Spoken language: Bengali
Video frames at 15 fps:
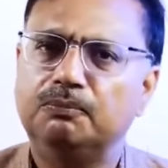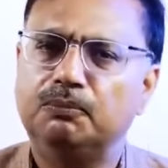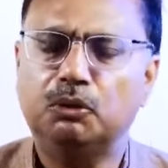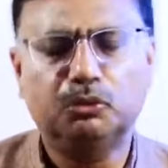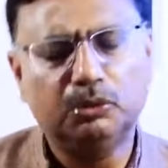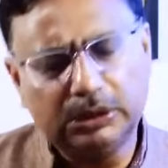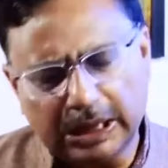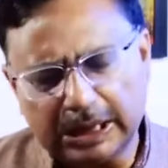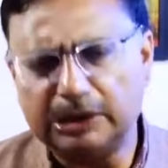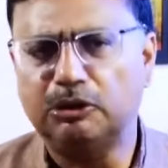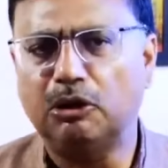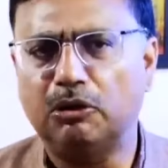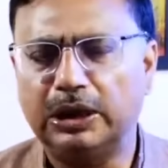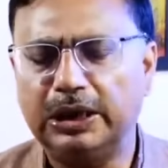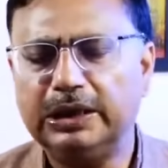প্রত্যেক
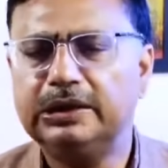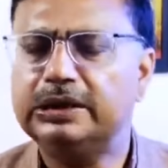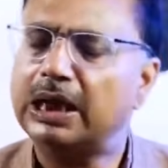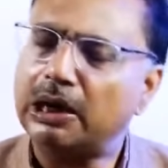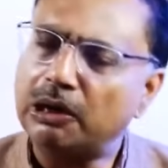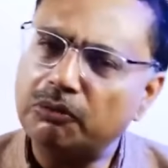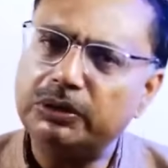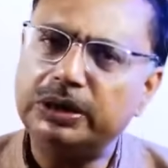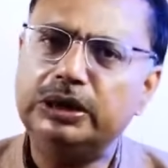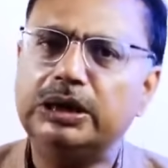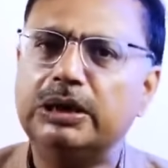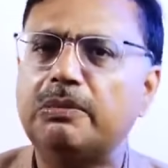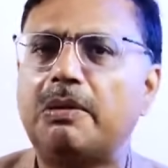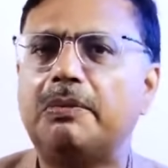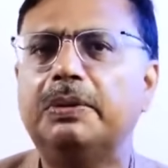দলে তারাও
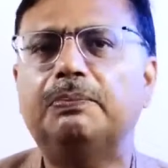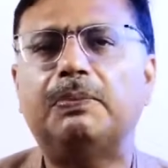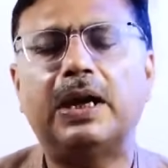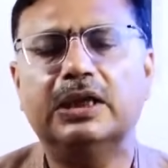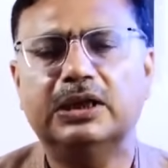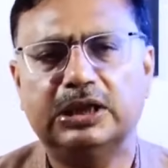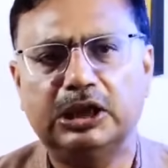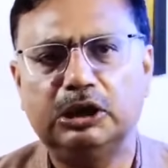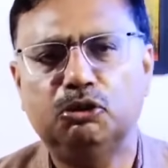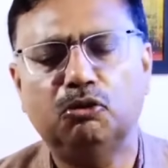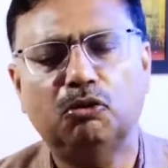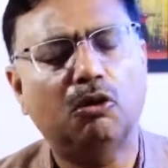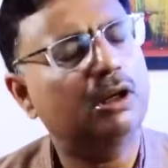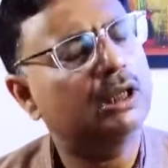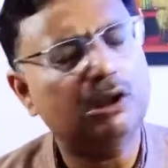কিন্তু এভাবে পাস
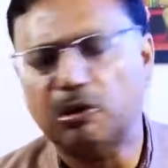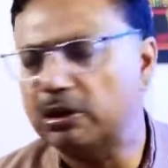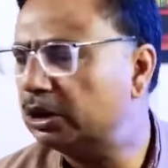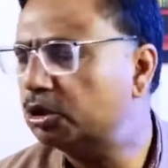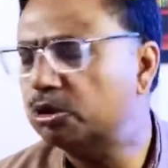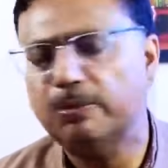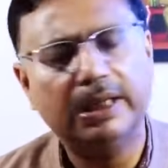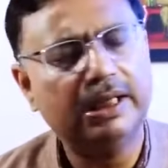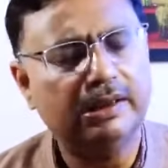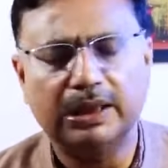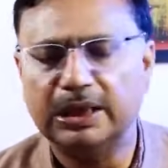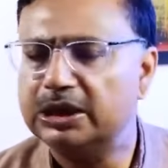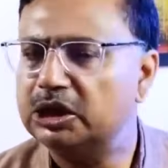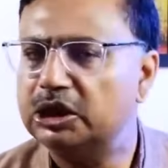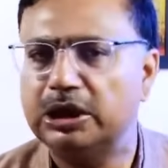ইস্যু করেন অনেক সময়
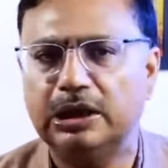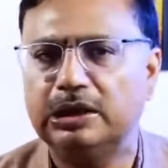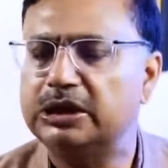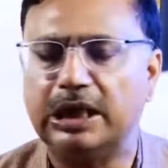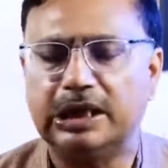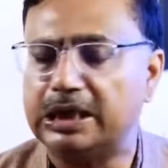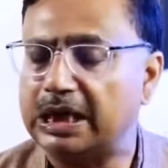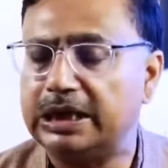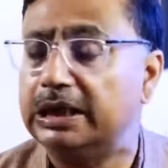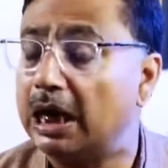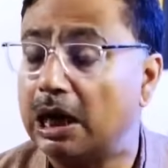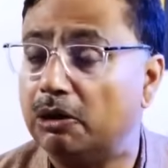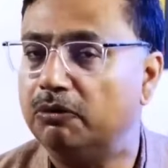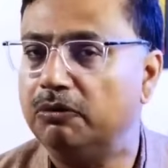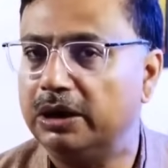ক্রেডেন্সিয়াল যাচাই
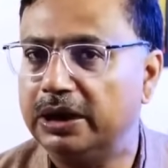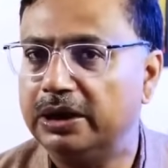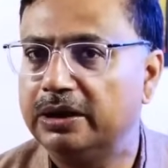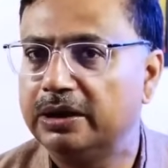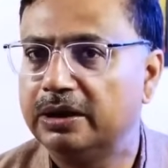না করে